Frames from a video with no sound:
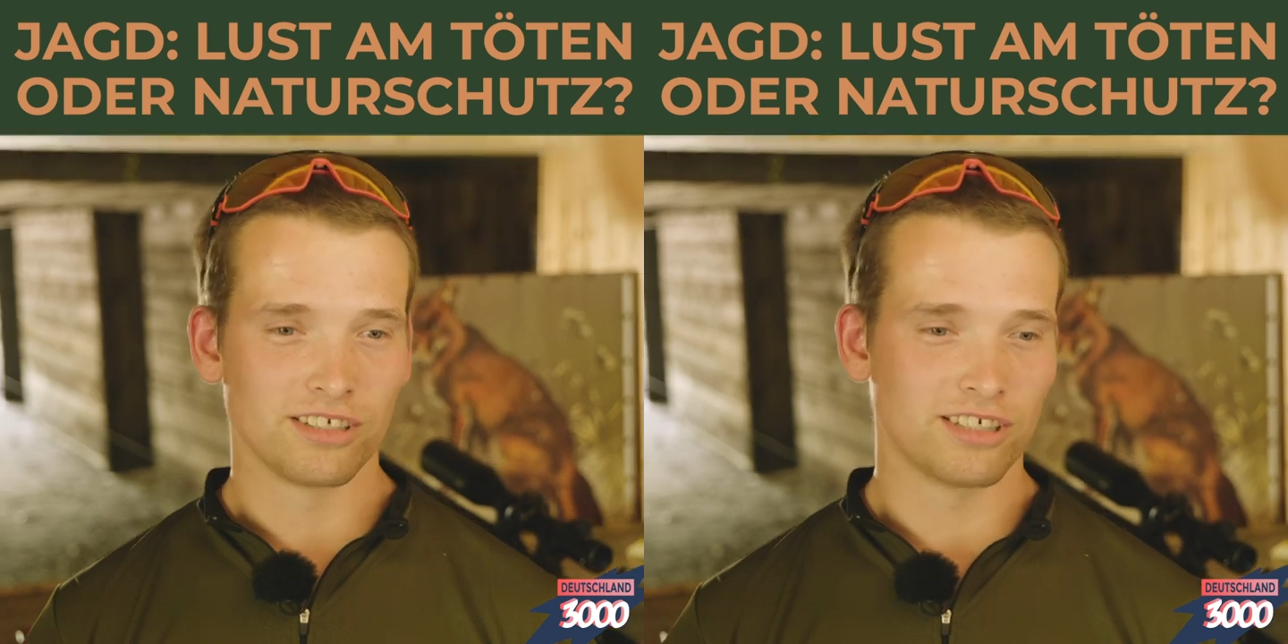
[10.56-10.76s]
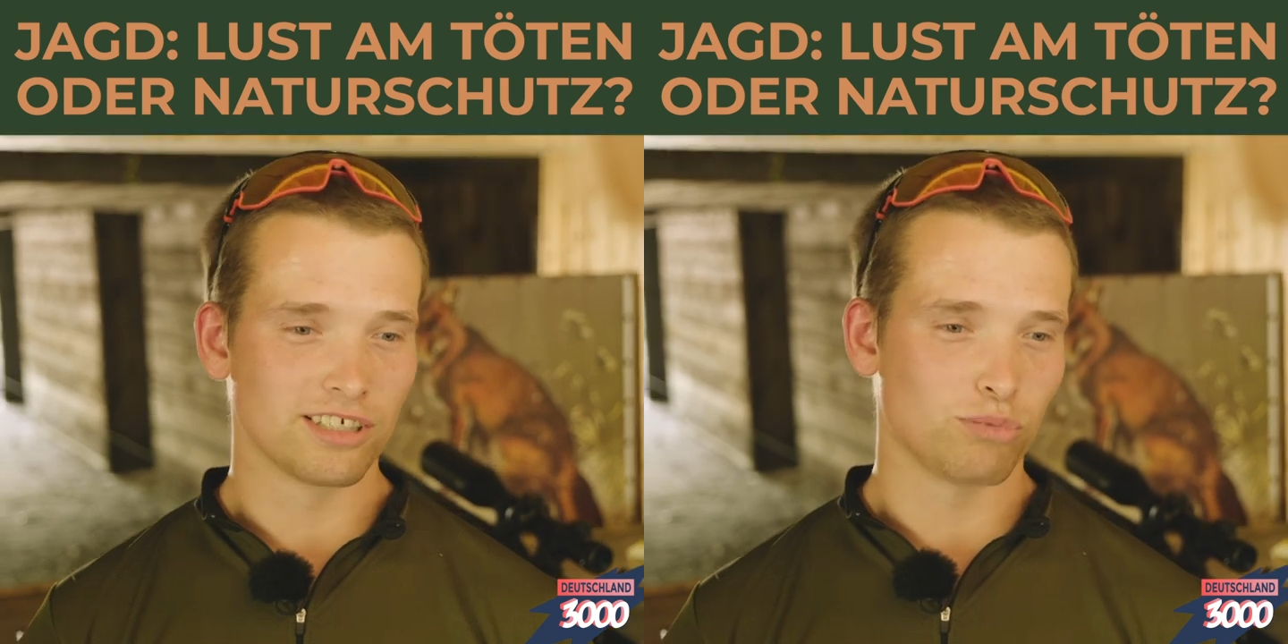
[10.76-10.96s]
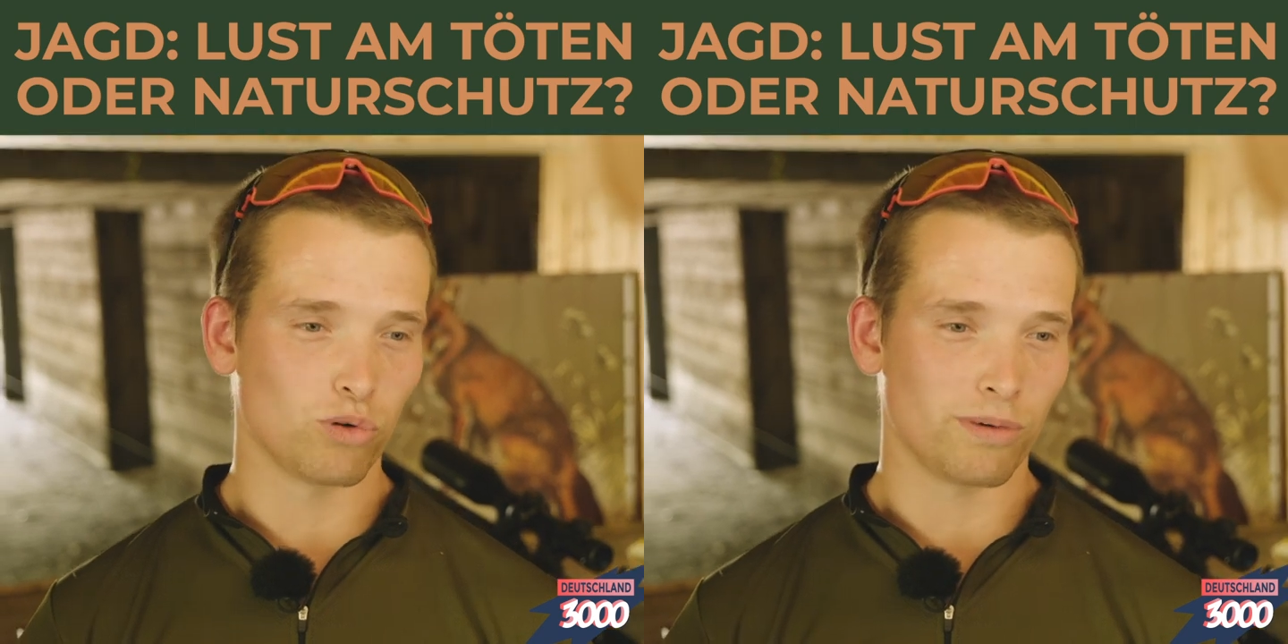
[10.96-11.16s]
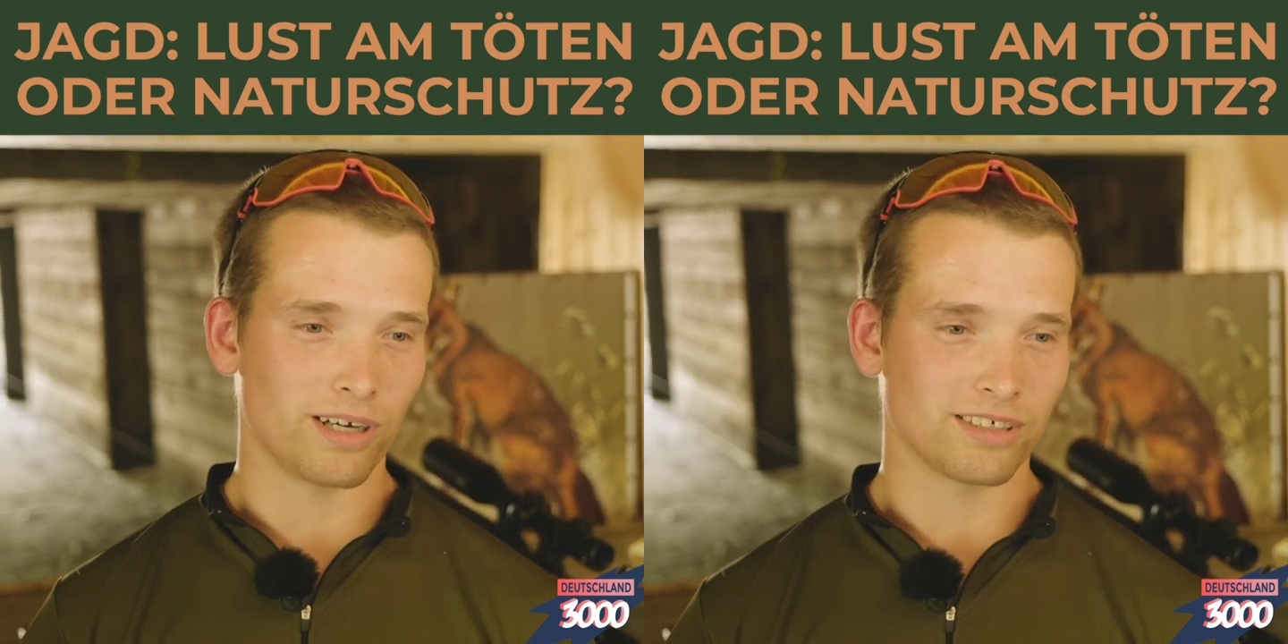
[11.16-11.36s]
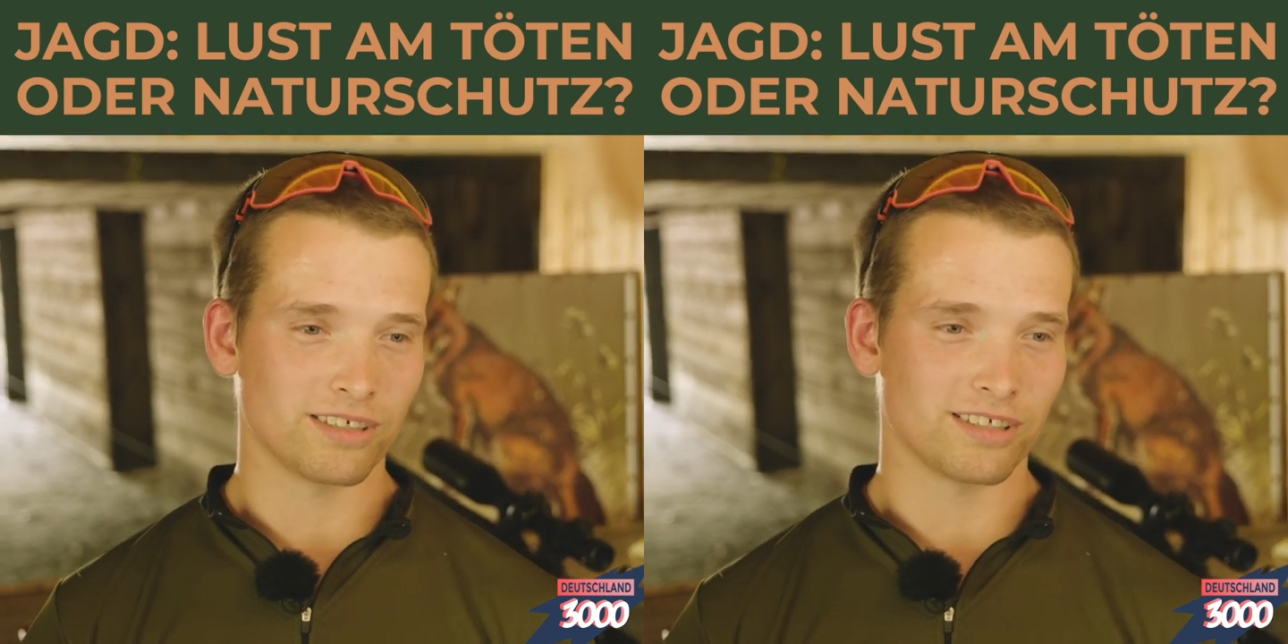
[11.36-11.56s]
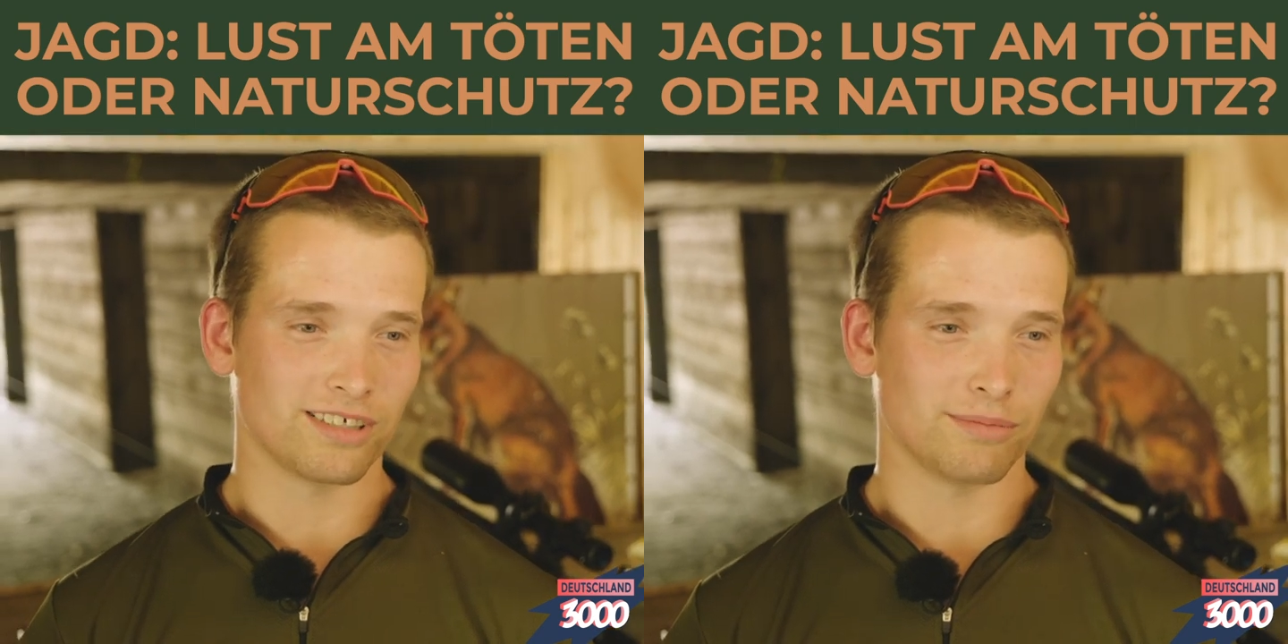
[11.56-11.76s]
Tiere beobachtet,